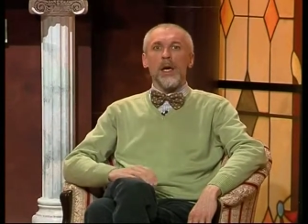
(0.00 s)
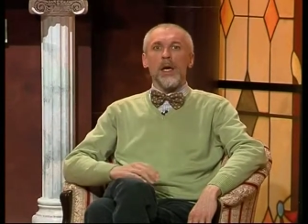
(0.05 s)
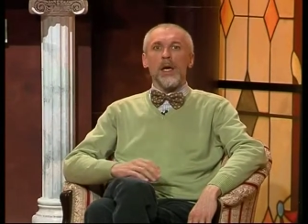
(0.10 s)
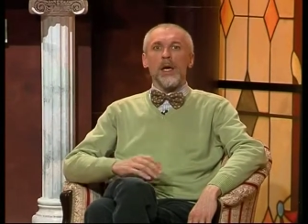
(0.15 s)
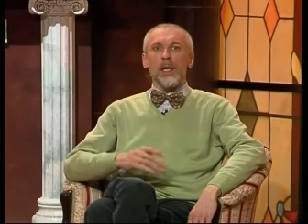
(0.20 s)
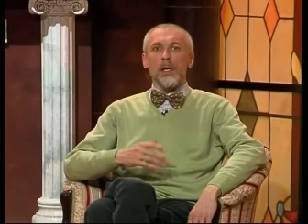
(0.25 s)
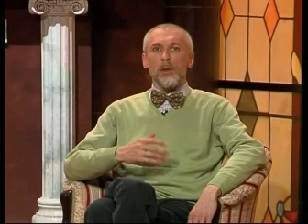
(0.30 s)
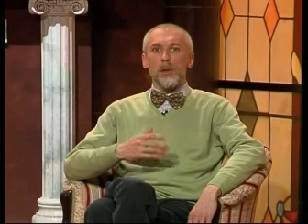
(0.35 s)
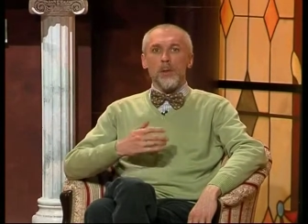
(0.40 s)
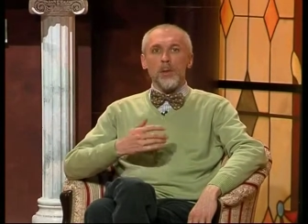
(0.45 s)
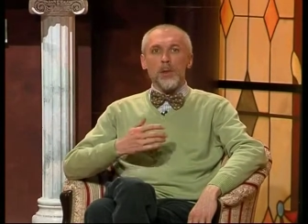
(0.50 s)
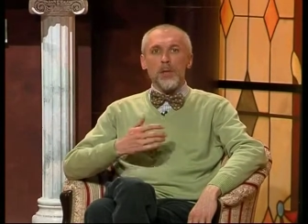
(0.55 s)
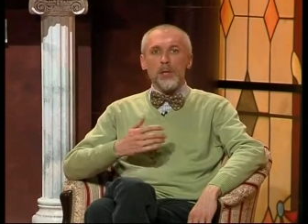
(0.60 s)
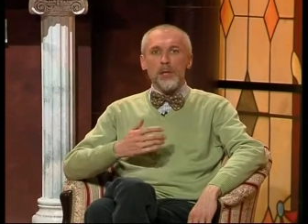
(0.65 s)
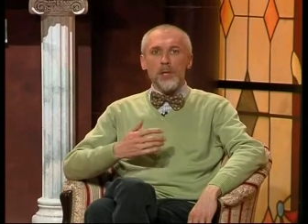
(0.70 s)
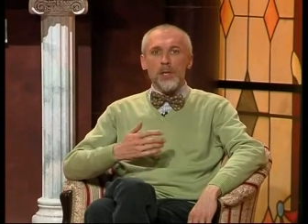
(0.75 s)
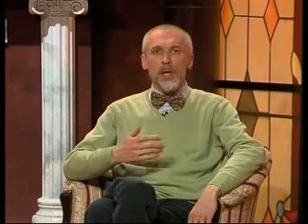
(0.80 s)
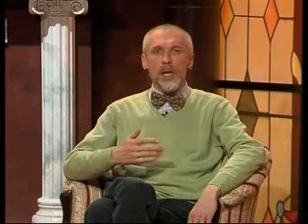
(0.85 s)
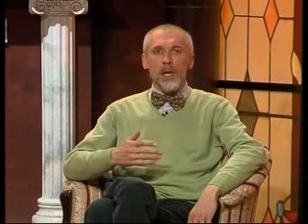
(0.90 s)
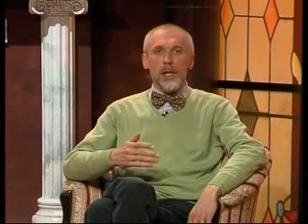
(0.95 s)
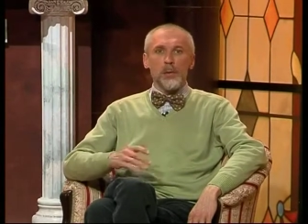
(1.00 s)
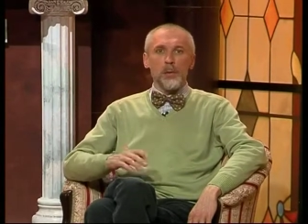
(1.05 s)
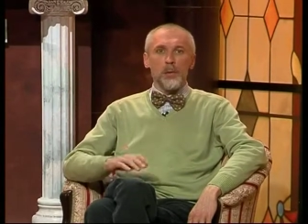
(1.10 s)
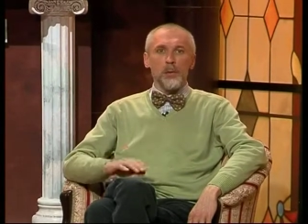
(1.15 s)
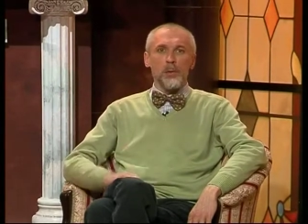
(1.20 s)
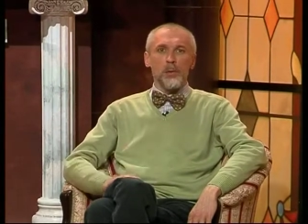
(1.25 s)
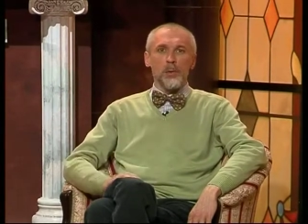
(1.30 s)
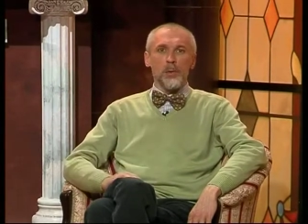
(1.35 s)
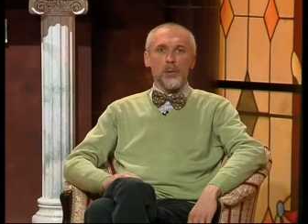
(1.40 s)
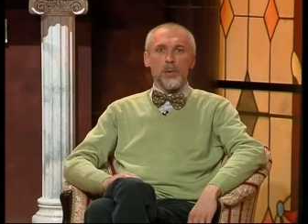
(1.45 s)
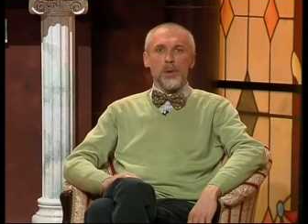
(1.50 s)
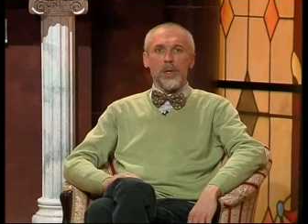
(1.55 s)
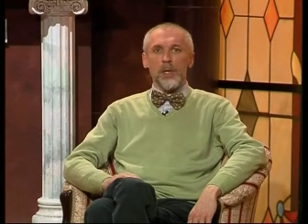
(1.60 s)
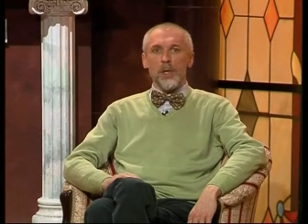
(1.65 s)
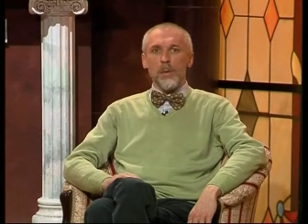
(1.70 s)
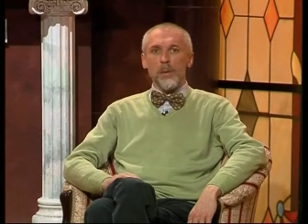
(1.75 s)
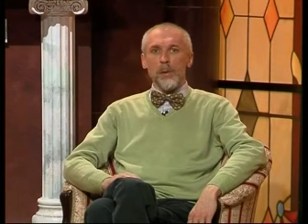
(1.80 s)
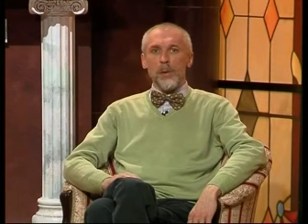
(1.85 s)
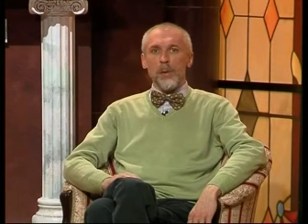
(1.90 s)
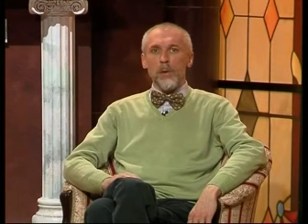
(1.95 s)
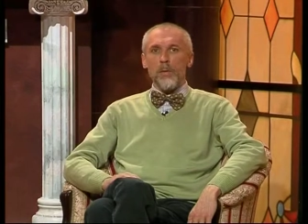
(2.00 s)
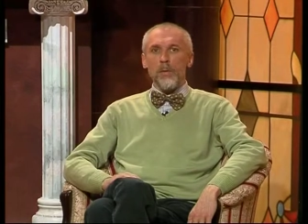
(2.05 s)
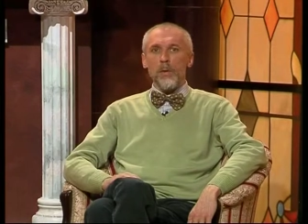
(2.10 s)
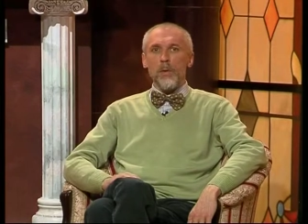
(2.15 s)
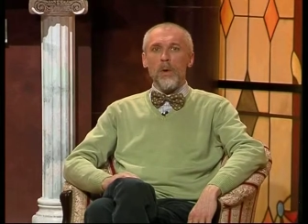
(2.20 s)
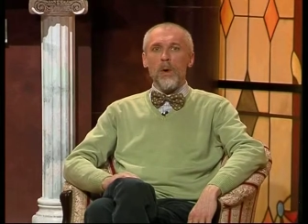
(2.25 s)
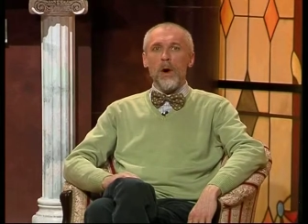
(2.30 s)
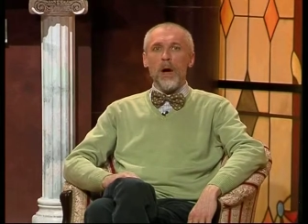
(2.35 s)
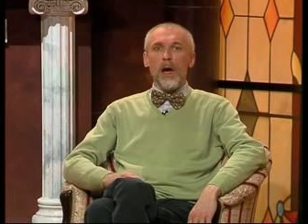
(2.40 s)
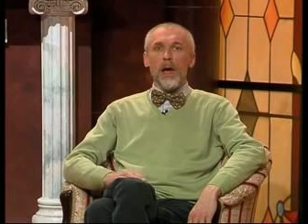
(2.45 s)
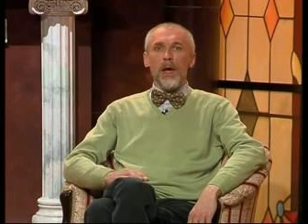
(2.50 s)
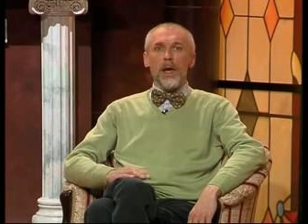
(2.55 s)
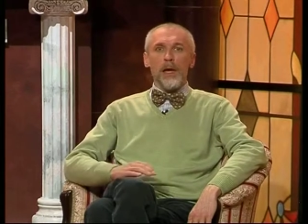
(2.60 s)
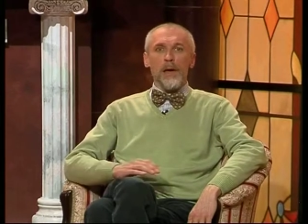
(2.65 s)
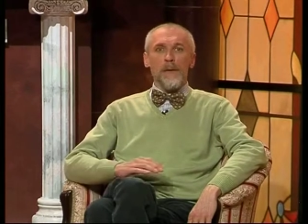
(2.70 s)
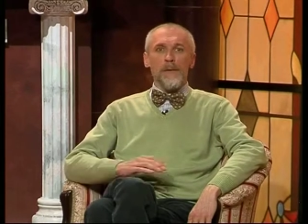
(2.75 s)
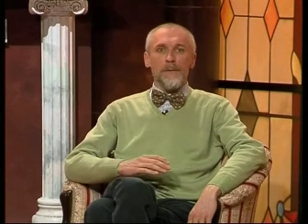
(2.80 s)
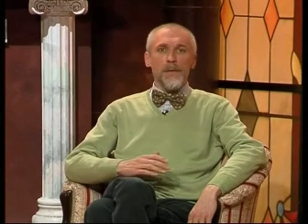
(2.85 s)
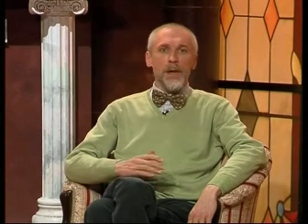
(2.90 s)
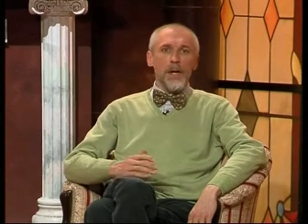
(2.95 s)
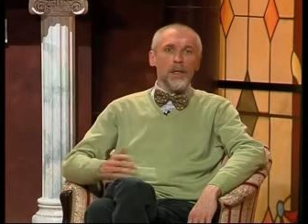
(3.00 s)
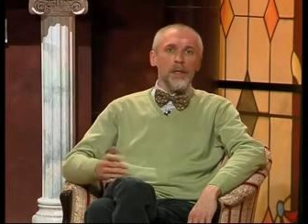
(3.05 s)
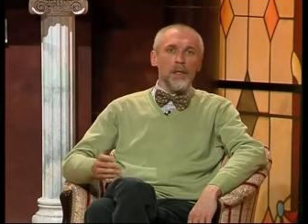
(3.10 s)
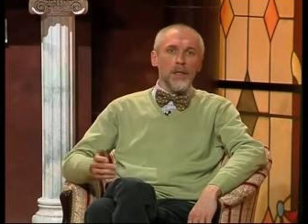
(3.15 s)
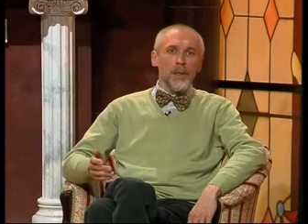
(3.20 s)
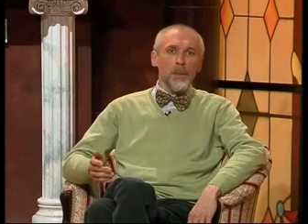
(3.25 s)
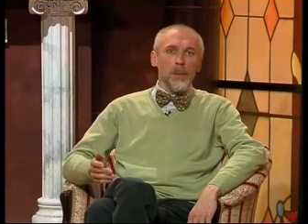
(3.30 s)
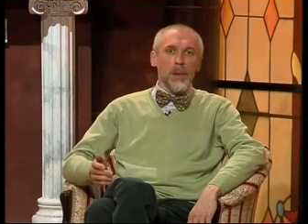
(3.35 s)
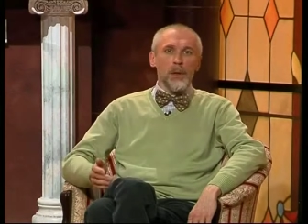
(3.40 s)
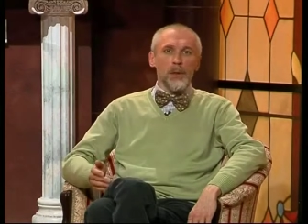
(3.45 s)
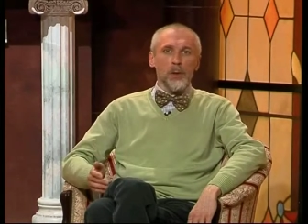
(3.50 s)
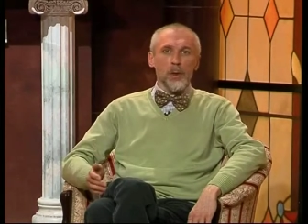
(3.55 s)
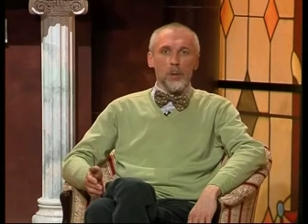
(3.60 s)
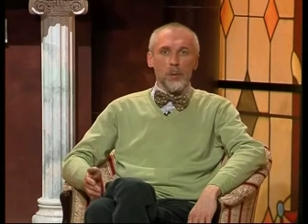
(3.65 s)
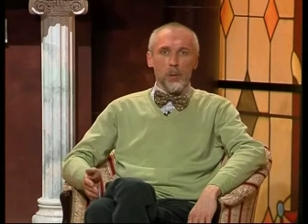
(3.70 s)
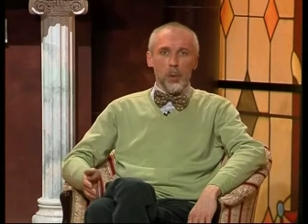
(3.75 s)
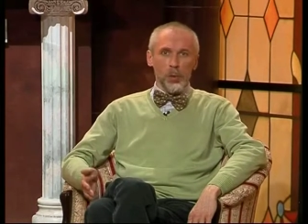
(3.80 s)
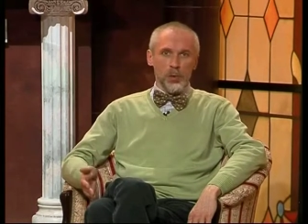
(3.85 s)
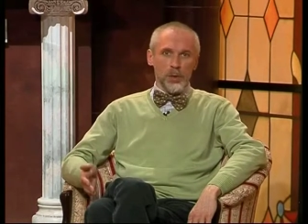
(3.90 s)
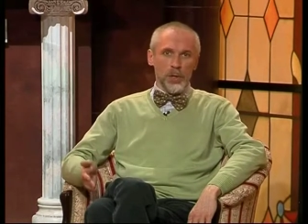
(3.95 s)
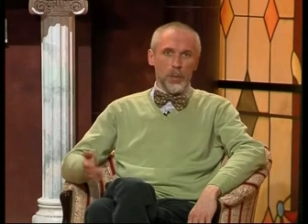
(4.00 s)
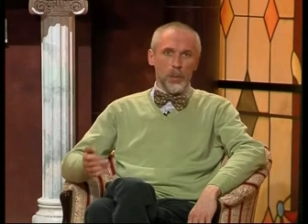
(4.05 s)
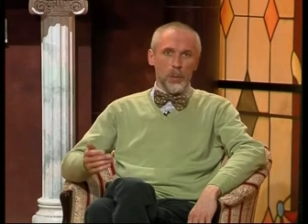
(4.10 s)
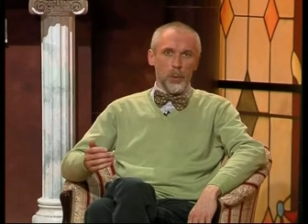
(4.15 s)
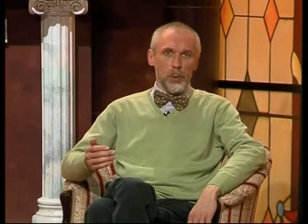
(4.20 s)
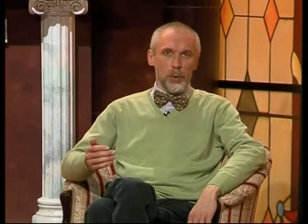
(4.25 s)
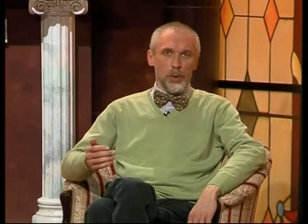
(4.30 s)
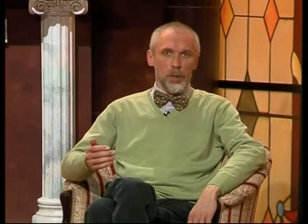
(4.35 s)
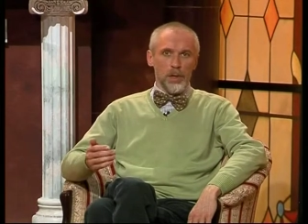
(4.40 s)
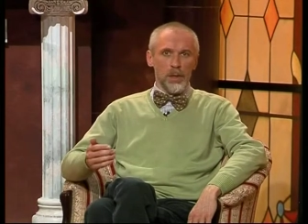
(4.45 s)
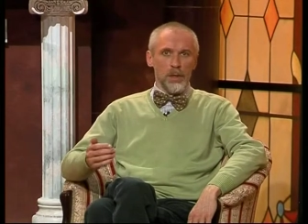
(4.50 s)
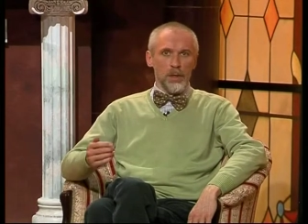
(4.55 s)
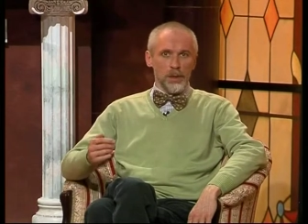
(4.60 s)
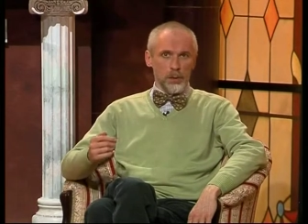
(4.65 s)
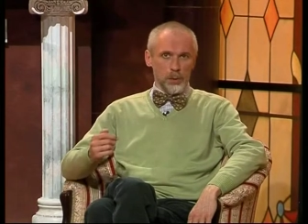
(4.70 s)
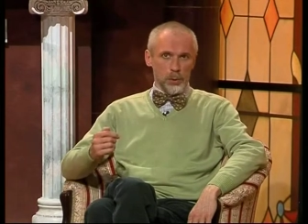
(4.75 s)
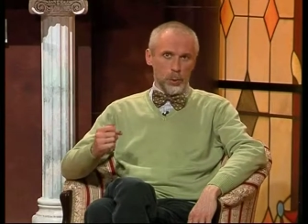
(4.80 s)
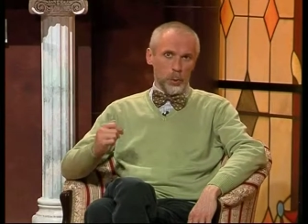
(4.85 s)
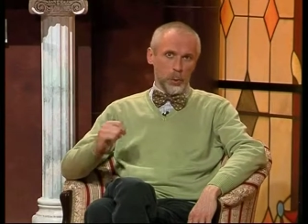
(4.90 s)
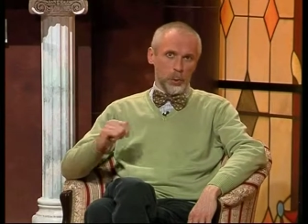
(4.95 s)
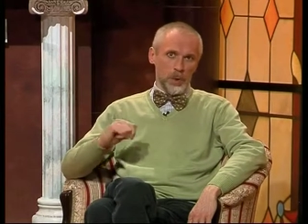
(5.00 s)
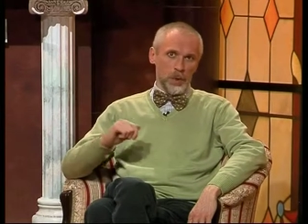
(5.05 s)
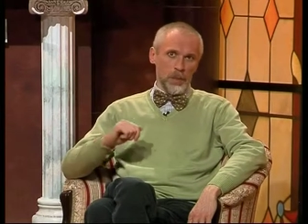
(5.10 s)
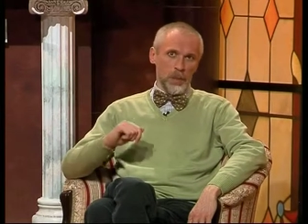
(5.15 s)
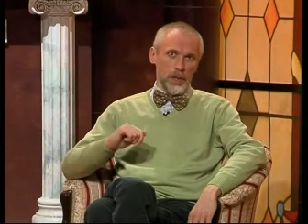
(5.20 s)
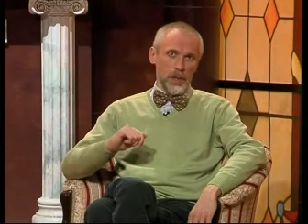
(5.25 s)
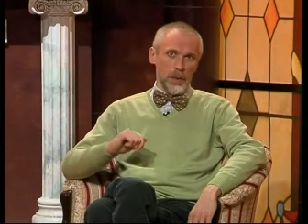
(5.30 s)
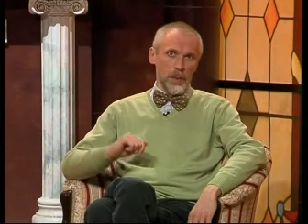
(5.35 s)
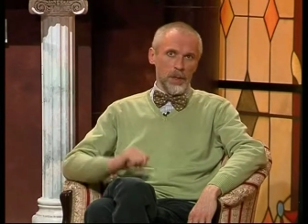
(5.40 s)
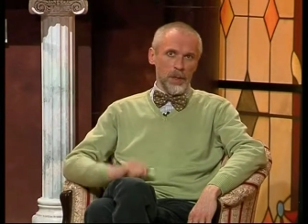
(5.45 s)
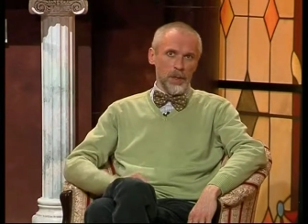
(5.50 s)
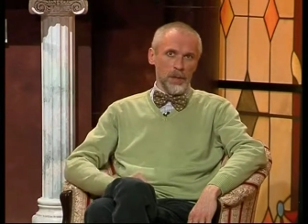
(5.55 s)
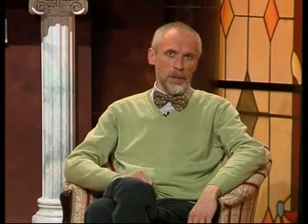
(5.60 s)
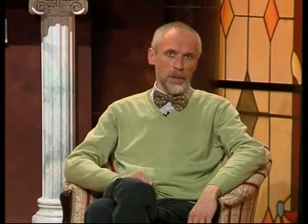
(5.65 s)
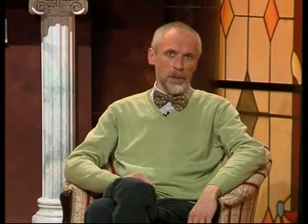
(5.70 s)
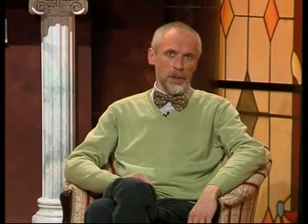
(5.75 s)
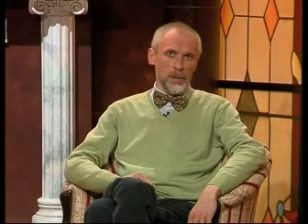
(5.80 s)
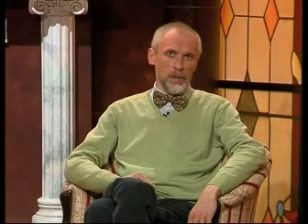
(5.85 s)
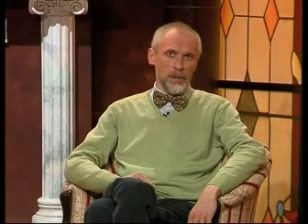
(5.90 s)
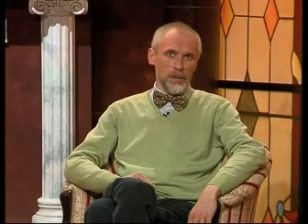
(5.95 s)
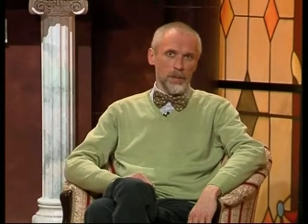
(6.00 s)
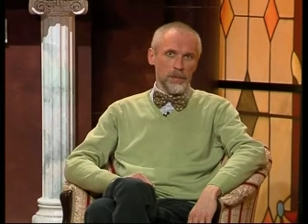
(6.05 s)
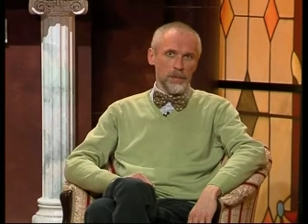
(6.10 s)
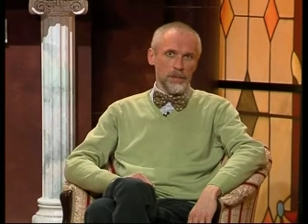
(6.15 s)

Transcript: Эту щегольскую экипировку эффектно дополняют полусапожки с кожаными набедренниками.